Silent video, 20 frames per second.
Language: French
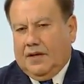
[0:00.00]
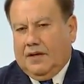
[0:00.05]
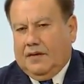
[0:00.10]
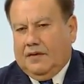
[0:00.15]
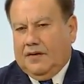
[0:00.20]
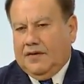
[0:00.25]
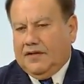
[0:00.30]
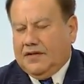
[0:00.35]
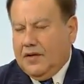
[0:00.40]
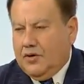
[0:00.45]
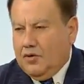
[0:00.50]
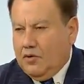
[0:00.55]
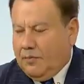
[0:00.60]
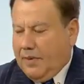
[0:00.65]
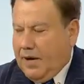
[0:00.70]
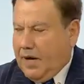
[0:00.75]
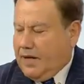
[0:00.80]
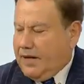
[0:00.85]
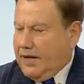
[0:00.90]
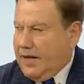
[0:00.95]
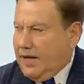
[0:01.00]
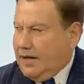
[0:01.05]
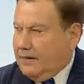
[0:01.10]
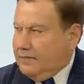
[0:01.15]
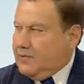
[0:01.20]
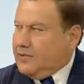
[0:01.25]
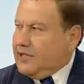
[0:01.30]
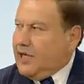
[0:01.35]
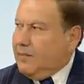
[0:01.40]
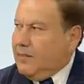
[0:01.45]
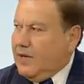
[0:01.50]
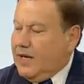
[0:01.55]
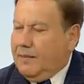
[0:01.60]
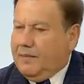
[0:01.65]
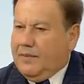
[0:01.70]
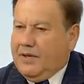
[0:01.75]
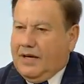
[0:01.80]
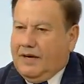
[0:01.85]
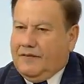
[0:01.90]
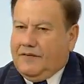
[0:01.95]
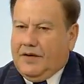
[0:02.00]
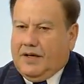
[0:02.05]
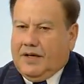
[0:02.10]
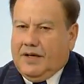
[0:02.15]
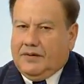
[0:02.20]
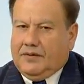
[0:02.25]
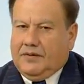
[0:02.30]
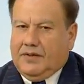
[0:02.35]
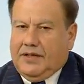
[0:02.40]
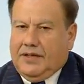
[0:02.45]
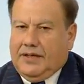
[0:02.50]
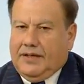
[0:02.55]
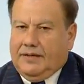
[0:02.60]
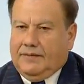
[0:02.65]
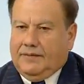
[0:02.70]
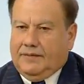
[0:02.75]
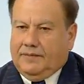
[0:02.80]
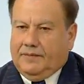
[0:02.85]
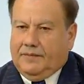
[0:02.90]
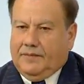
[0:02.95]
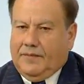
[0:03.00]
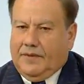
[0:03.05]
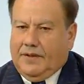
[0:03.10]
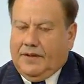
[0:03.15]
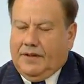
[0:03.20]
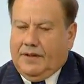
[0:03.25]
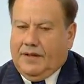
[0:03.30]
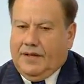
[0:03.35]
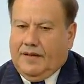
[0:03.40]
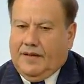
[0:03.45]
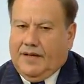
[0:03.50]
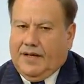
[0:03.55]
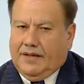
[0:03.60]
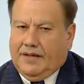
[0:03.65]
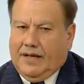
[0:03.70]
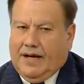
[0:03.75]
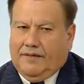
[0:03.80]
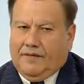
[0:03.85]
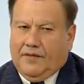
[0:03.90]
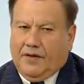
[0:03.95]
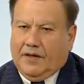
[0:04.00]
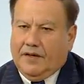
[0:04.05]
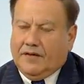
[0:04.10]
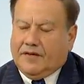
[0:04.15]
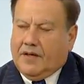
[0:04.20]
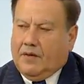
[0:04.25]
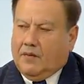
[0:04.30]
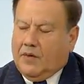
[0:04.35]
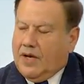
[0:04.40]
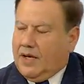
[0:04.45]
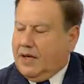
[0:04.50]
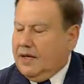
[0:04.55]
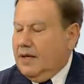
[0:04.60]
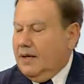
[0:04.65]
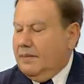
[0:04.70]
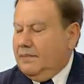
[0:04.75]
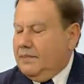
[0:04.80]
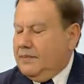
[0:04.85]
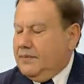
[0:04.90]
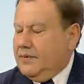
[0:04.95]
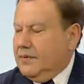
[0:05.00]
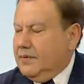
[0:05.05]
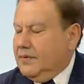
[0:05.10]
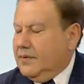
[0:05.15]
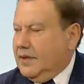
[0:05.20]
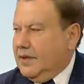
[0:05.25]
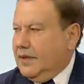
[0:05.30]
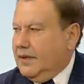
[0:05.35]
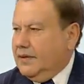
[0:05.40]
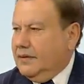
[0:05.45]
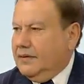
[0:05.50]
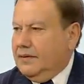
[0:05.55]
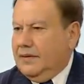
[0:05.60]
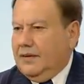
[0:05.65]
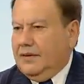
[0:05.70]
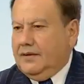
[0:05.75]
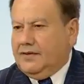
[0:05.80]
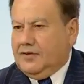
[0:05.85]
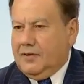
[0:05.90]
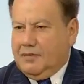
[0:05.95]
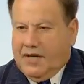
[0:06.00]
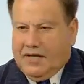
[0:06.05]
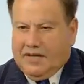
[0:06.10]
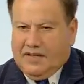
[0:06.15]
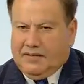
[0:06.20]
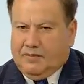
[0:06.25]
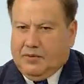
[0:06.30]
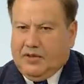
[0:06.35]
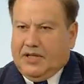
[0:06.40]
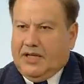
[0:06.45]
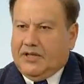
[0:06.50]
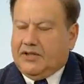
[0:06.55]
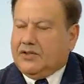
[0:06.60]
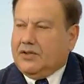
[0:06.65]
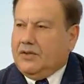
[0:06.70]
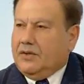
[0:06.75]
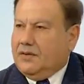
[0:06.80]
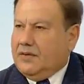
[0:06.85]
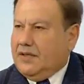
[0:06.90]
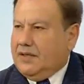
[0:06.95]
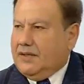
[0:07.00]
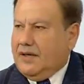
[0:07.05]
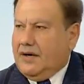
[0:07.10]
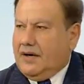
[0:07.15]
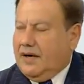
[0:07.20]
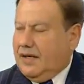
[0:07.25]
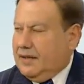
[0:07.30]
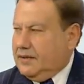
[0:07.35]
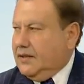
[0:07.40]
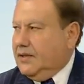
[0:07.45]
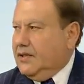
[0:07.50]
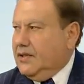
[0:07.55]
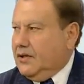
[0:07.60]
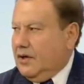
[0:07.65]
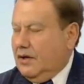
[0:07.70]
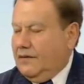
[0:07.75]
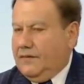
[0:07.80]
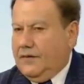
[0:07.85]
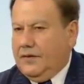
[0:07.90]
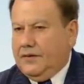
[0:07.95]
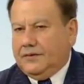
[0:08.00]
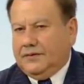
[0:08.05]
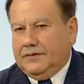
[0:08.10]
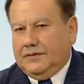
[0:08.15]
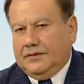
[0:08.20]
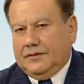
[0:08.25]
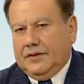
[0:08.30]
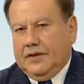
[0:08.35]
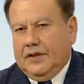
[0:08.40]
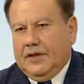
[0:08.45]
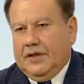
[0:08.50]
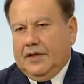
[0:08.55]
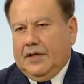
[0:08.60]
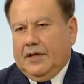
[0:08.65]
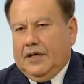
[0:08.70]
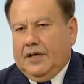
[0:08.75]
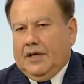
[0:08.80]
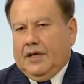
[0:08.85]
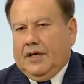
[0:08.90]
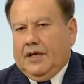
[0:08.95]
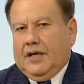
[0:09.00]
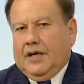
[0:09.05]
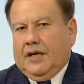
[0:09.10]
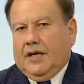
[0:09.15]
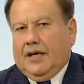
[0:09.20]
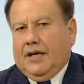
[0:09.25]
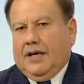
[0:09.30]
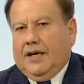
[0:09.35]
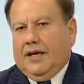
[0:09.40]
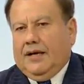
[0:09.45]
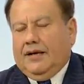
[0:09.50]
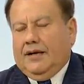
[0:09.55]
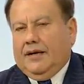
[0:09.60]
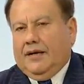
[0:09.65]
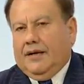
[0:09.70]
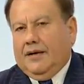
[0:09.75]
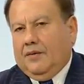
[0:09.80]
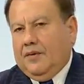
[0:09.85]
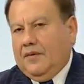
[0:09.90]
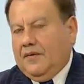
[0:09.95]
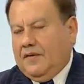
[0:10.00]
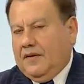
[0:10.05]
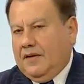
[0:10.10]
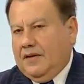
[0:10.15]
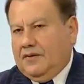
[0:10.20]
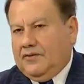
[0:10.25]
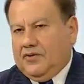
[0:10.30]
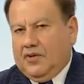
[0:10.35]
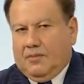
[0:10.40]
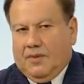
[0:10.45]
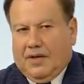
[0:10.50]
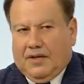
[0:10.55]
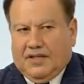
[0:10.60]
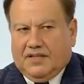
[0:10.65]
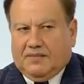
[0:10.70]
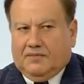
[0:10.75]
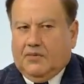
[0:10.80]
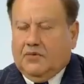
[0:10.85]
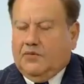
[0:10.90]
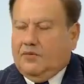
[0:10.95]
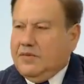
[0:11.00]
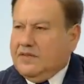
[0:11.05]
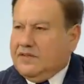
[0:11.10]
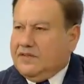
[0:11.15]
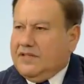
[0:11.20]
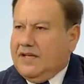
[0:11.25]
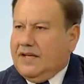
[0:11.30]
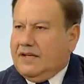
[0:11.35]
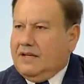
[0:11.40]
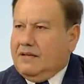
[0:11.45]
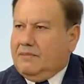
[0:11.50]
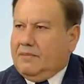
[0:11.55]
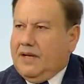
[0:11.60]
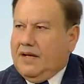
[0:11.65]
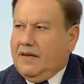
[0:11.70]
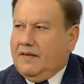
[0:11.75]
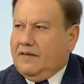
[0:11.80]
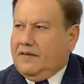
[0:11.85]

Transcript: dans ce cas, je dirais pour commencer qu'il existe un premier paradigme en réalité qui est en train de se forger en Afrique de nos jours, c'est-à-dire les Africains commencent à peine à s'éveiller euh, et à éveiller leur conscience au potentiel immense